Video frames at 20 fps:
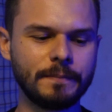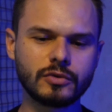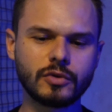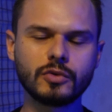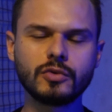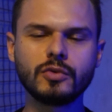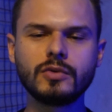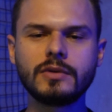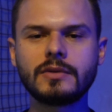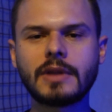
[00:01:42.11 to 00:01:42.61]

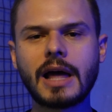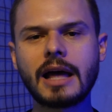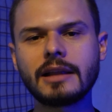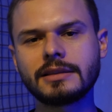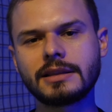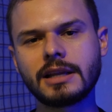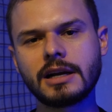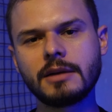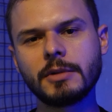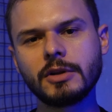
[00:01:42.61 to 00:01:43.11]
Toda a
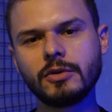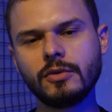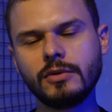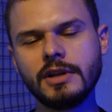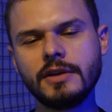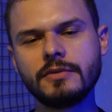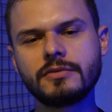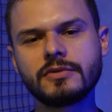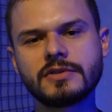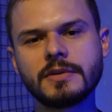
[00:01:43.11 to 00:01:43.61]
trama do
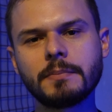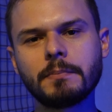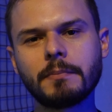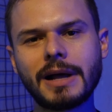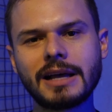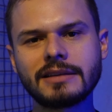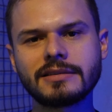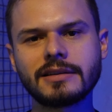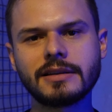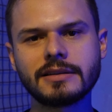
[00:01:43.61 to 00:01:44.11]
livro se
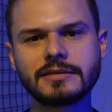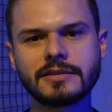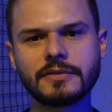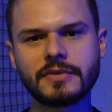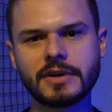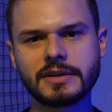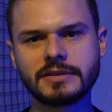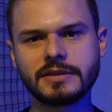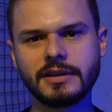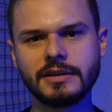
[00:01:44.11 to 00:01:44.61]
passa nessa
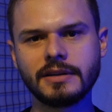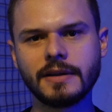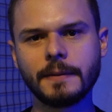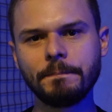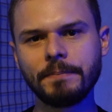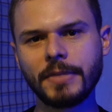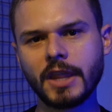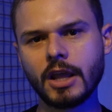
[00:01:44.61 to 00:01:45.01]
fazenda,